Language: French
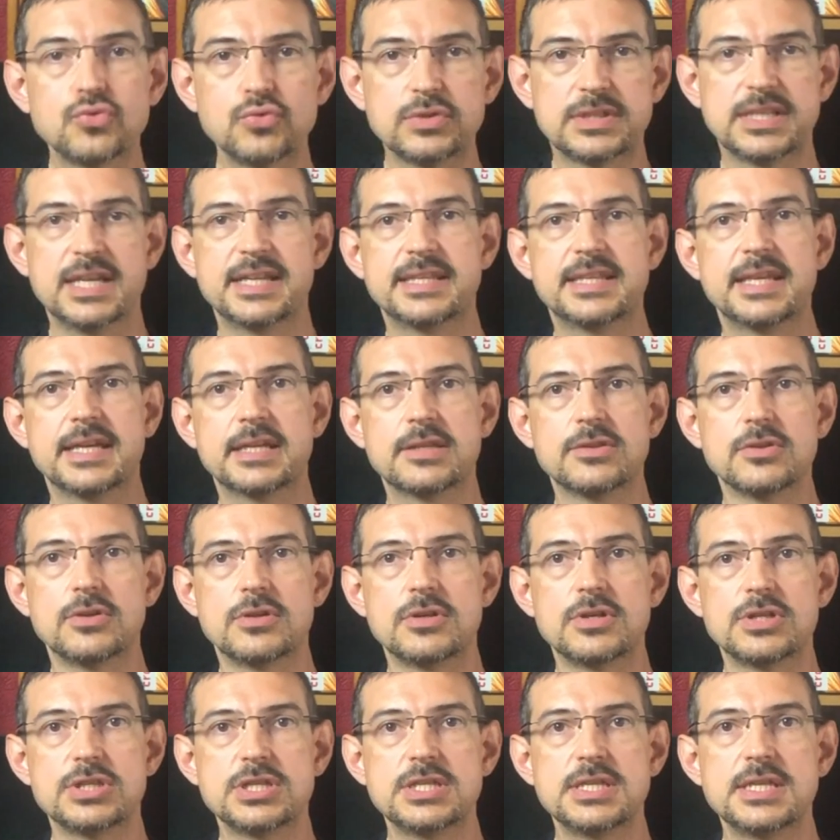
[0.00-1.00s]
Toute la
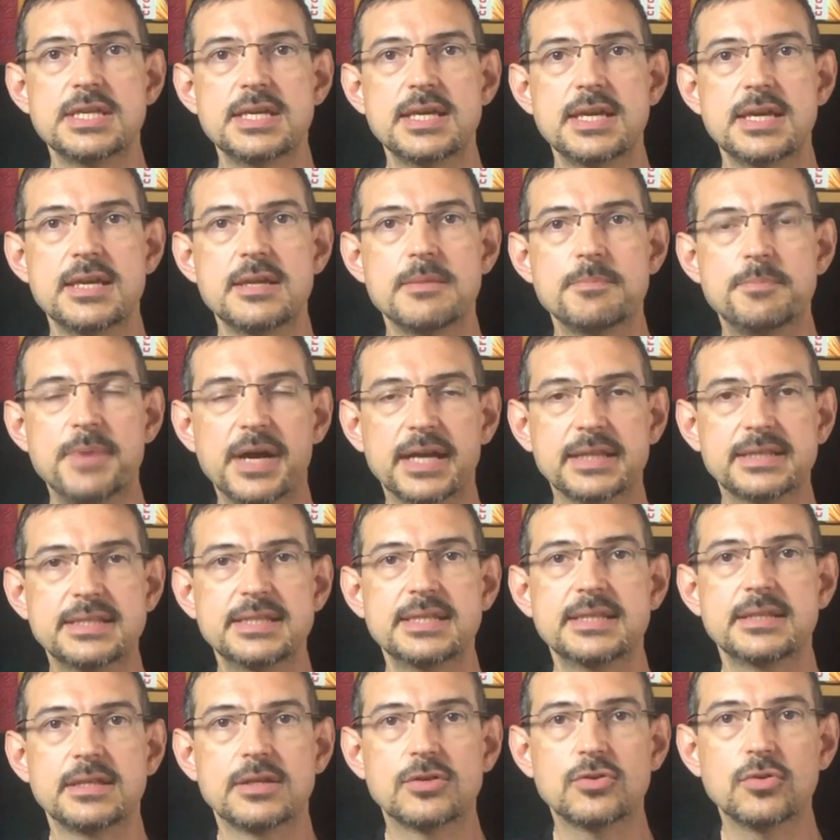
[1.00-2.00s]
technologie et une
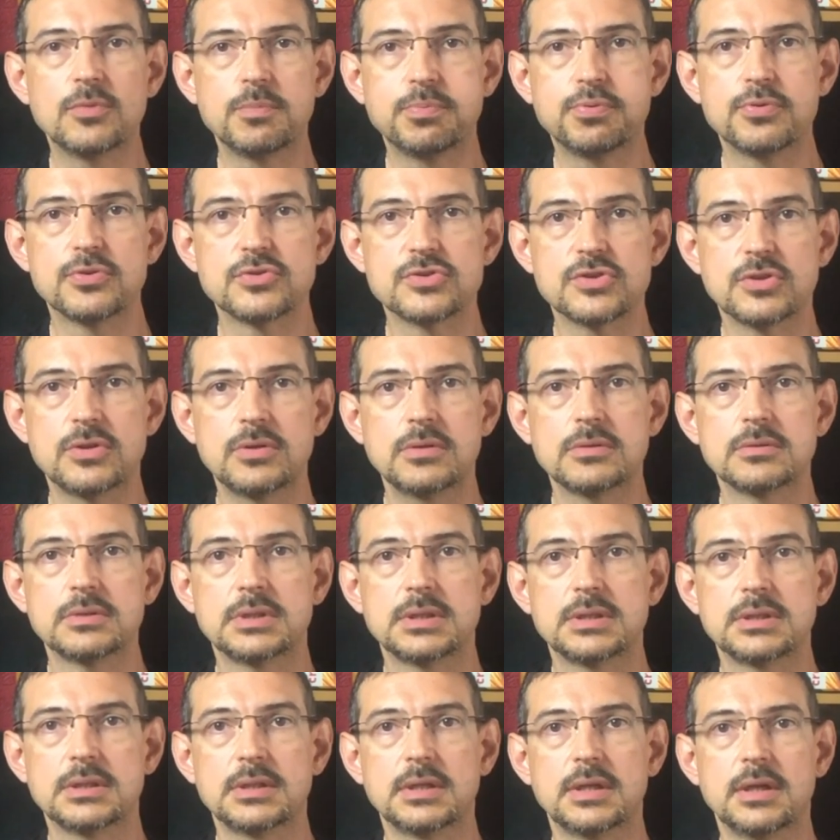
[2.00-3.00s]
partie des composants
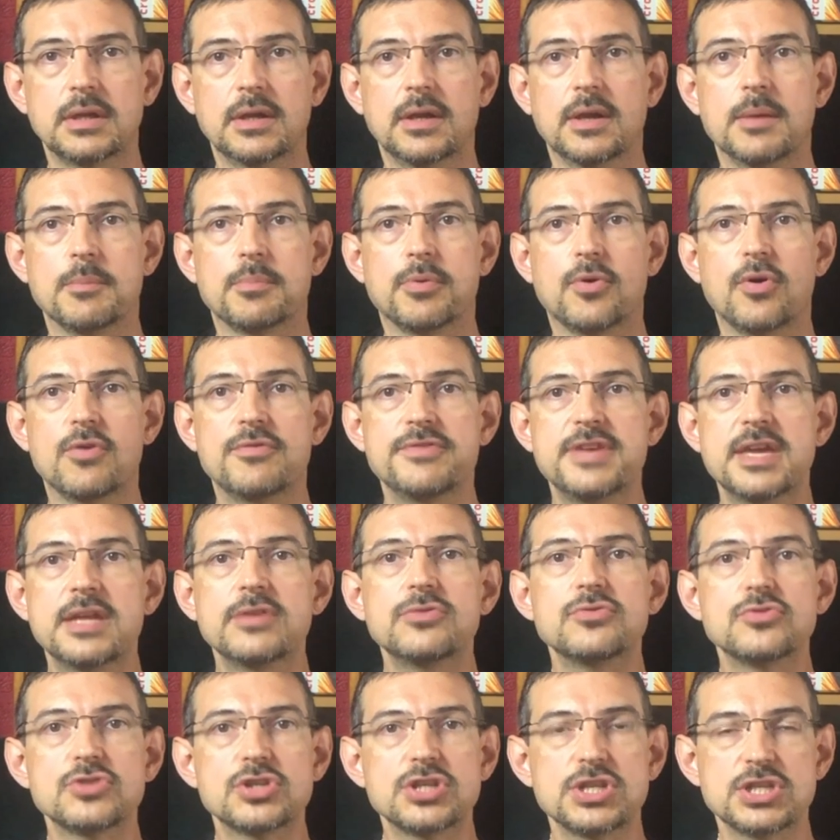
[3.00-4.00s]

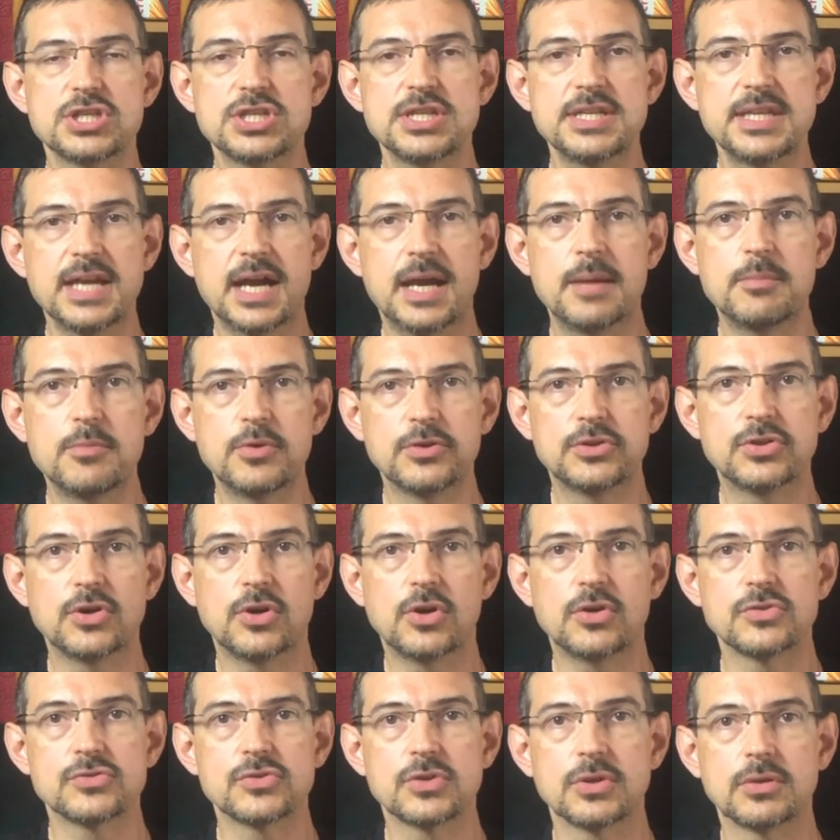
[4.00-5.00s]
proviennent de chez General
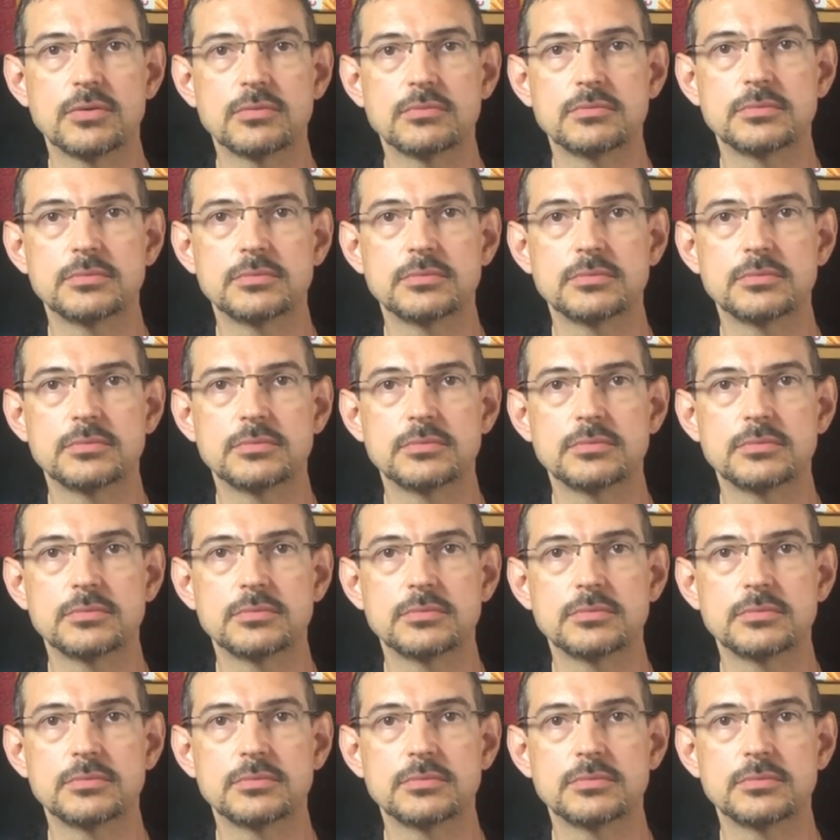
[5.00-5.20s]
Motors,